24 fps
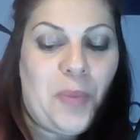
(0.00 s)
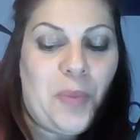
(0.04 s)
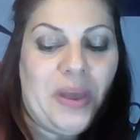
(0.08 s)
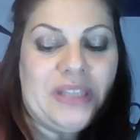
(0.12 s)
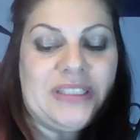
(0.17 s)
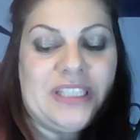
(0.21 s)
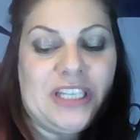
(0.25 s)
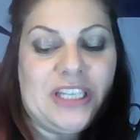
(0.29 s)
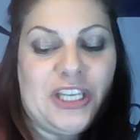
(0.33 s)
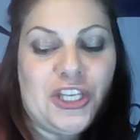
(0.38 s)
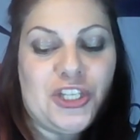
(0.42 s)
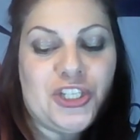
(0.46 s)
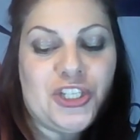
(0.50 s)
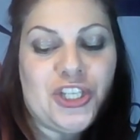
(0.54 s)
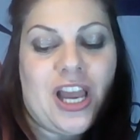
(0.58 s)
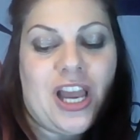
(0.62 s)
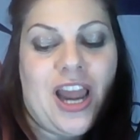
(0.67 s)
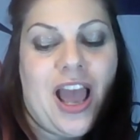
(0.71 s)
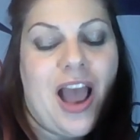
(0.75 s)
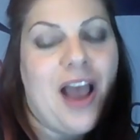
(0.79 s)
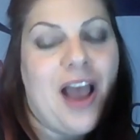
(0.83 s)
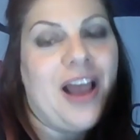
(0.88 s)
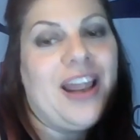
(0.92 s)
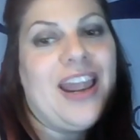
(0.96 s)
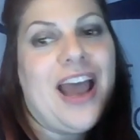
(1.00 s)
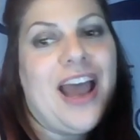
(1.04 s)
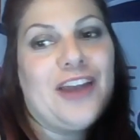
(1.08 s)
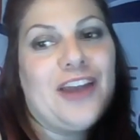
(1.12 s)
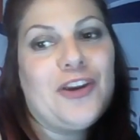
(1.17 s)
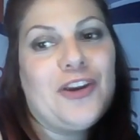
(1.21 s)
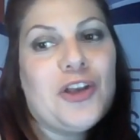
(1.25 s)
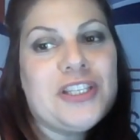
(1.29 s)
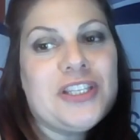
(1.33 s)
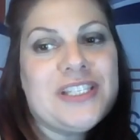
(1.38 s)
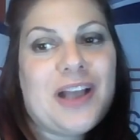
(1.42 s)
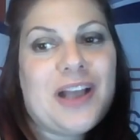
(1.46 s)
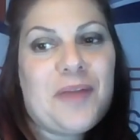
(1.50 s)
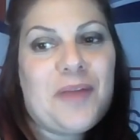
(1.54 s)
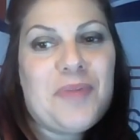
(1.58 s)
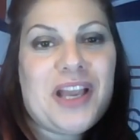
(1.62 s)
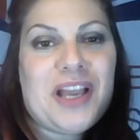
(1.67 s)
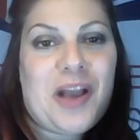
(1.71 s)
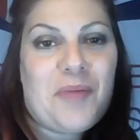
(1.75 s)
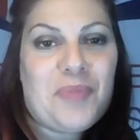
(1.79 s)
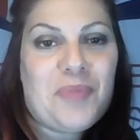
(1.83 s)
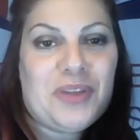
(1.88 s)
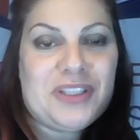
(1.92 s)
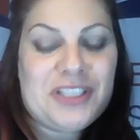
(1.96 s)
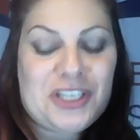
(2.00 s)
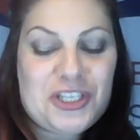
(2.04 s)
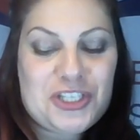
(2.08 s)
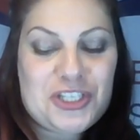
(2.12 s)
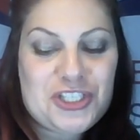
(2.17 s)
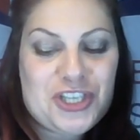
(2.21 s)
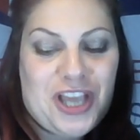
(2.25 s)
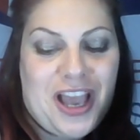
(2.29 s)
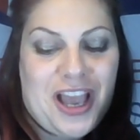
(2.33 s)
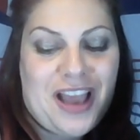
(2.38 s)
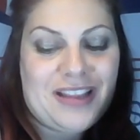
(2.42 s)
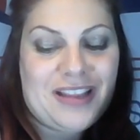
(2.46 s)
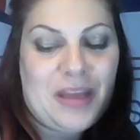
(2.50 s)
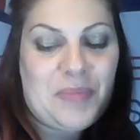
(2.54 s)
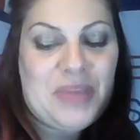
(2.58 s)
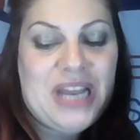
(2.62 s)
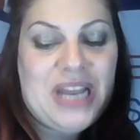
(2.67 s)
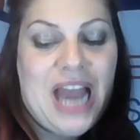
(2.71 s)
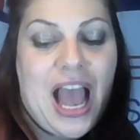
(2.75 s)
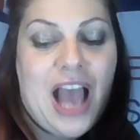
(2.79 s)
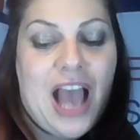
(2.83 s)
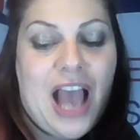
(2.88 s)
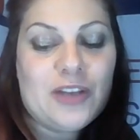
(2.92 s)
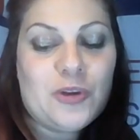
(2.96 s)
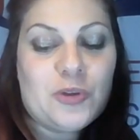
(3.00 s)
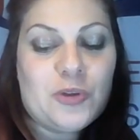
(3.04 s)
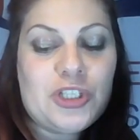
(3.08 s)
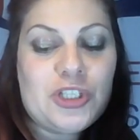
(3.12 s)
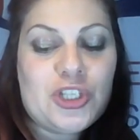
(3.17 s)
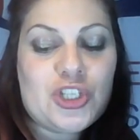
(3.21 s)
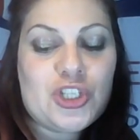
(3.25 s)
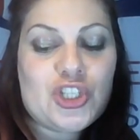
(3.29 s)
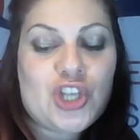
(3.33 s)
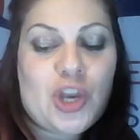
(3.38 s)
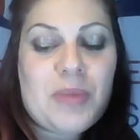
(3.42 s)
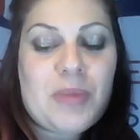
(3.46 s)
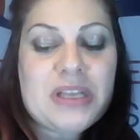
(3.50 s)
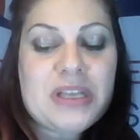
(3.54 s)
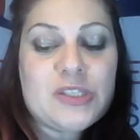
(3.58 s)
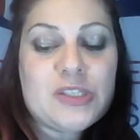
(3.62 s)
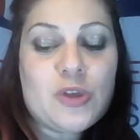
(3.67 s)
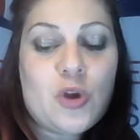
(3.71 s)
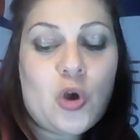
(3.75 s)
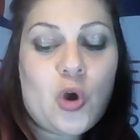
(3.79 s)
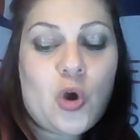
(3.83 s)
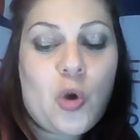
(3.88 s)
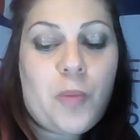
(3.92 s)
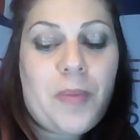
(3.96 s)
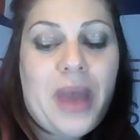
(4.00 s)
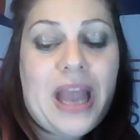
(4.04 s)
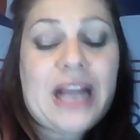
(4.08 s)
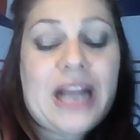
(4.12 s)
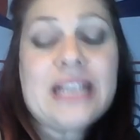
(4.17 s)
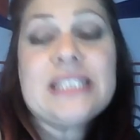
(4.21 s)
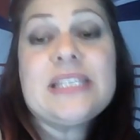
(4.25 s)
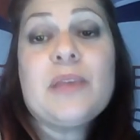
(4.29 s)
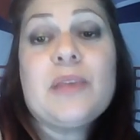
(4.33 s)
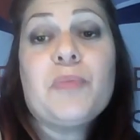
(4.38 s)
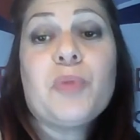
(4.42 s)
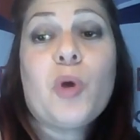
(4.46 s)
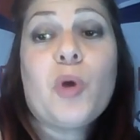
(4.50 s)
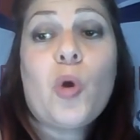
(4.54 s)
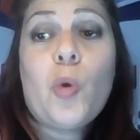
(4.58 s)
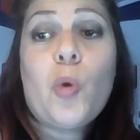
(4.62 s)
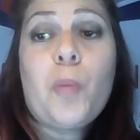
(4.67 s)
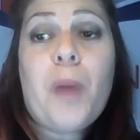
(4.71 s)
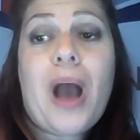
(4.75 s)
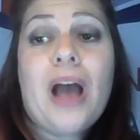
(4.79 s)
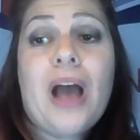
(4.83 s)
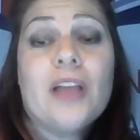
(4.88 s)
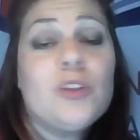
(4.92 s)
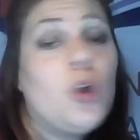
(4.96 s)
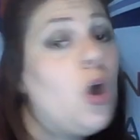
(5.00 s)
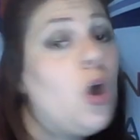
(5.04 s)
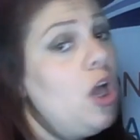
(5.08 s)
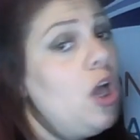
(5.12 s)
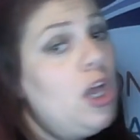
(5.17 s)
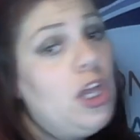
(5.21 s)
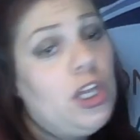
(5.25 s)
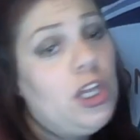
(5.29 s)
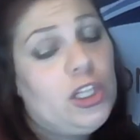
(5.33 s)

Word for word: Patricia, la nostra amica Patricia da Milano dice: Ma solo con me era sempre occupato?